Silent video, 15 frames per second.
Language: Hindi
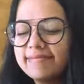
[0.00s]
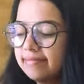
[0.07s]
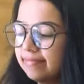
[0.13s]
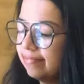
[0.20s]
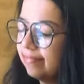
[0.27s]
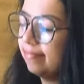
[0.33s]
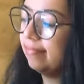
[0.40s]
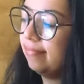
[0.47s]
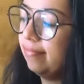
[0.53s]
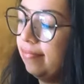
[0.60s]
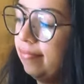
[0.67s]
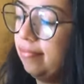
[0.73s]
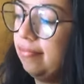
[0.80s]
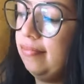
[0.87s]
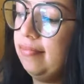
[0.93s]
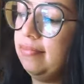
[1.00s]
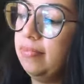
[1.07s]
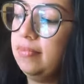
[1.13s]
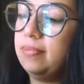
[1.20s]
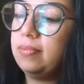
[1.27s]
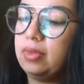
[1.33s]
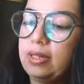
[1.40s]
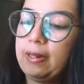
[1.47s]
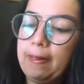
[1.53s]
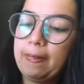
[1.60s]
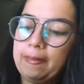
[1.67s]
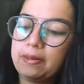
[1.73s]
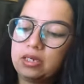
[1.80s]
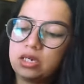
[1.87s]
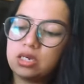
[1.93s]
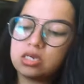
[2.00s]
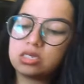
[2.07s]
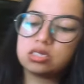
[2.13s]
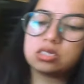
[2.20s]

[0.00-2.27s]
ये अब पहनने लायक हो गया तब तो, yes. तो